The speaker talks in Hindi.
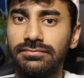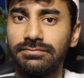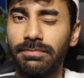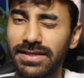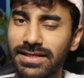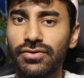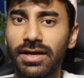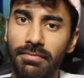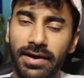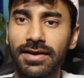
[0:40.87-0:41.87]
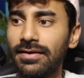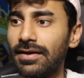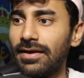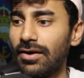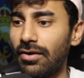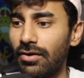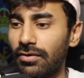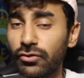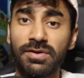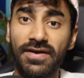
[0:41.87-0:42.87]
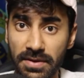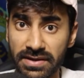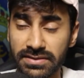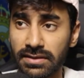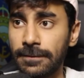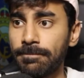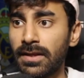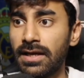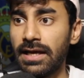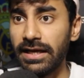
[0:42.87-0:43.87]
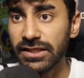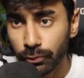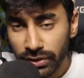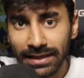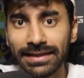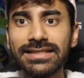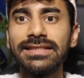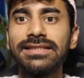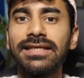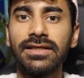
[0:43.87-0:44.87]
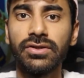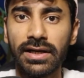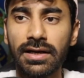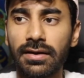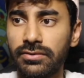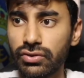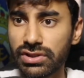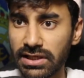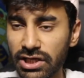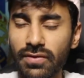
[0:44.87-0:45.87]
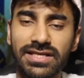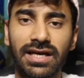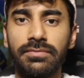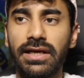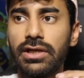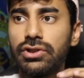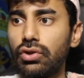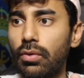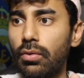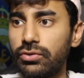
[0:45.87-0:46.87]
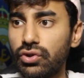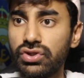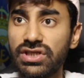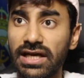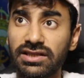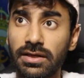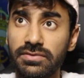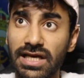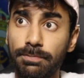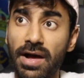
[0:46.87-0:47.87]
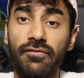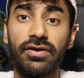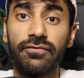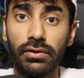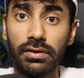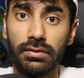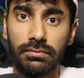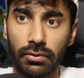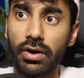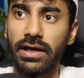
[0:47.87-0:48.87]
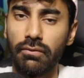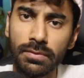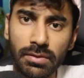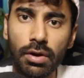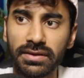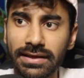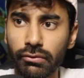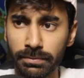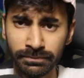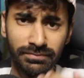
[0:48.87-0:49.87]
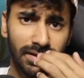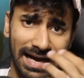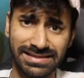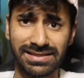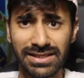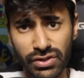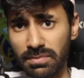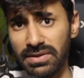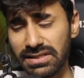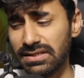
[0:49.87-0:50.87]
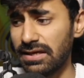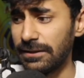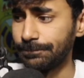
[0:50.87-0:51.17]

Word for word: पैसा जो है ना मांगेगा और उसमें फायदा है पाकिस्तान का इस पूरी कंडीशंस के अंदर जो है ना जो स्टेज वाइज अगर हम देखें जो जो ज्यादातर ज्यादा पावरफुल कौन है वो हम सबको पता है कि वो आईसीसी है उसका बीसीसीआई है